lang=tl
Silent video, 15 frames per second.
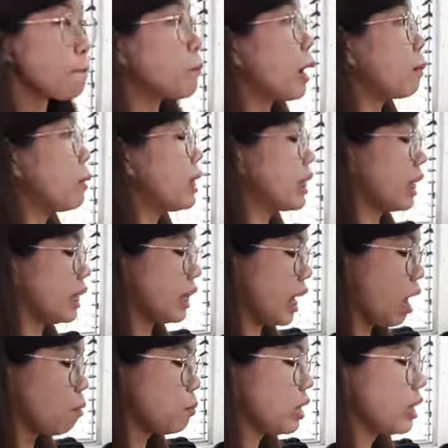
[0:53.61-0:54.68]
Babalikan
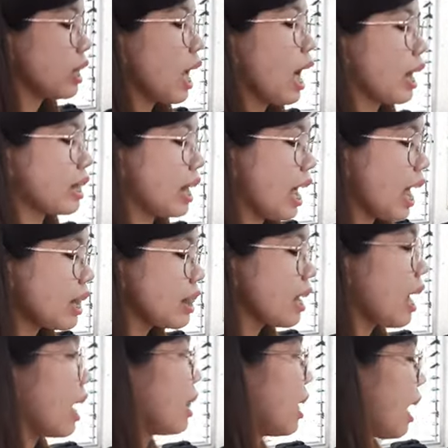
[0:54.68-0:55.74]
namin ang lahat
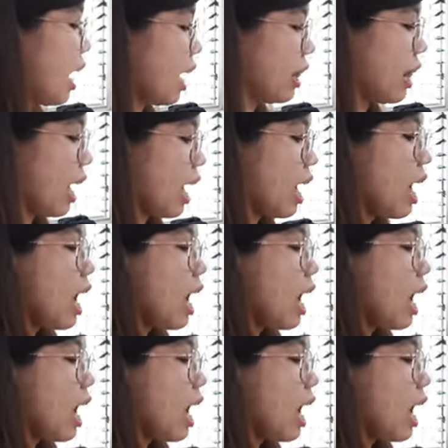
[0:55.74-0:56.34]
ng alaala,